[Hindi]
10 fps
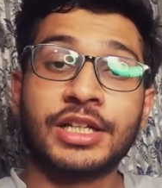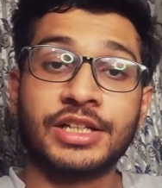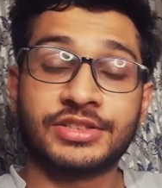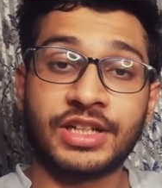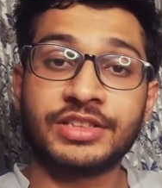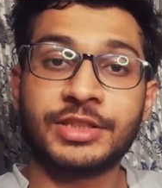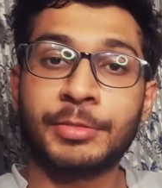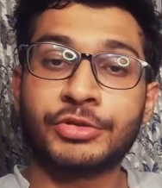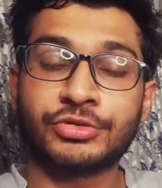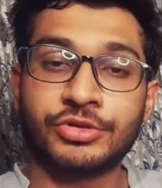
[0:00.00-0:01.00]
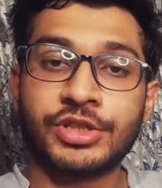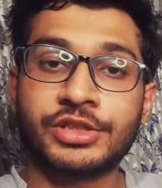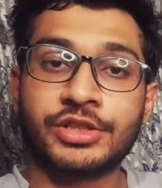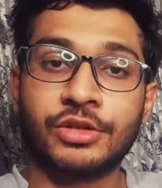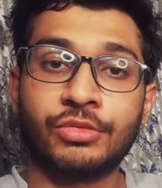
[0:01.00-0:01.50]
किस तरह से मैं उसको जज
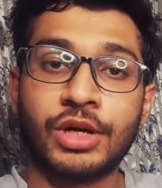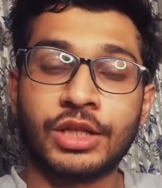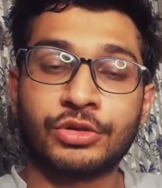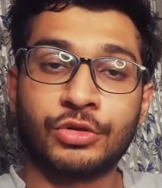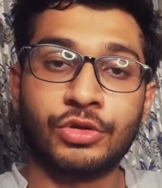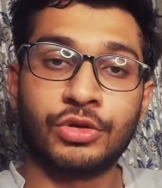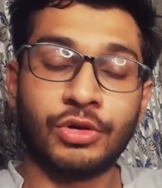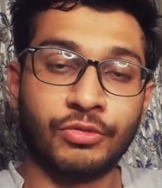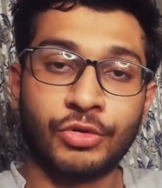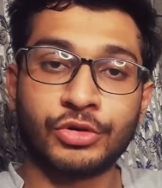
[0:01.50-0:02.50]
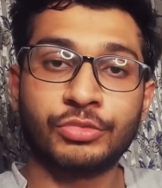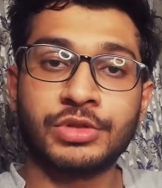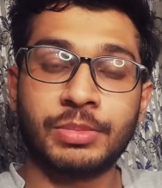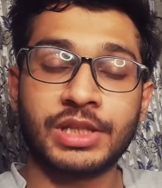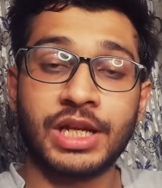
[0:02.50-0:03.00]
करूँगा तो वो तुम
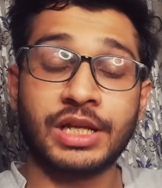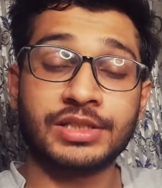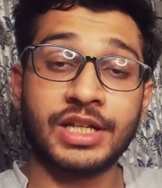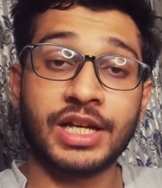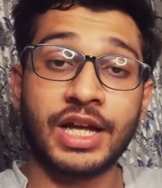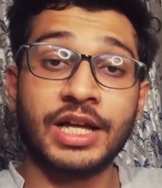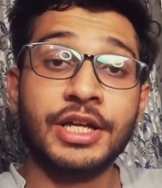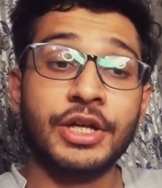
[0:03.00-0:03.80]
जो पता लग जाएगा